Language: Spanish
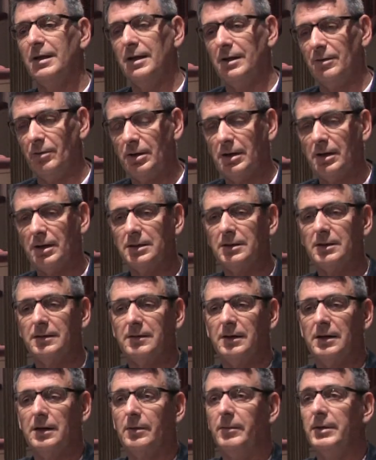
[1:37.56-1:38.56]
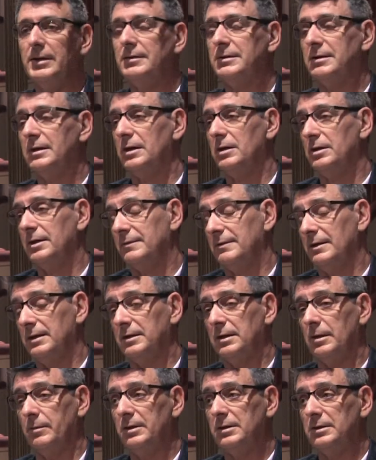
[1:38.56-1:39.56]
Bueno, arquitectónicamente y
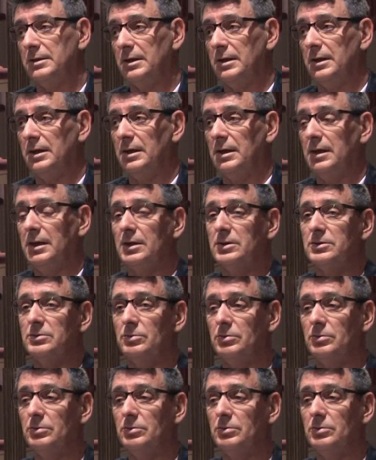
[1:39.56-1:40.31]
estilísticamente es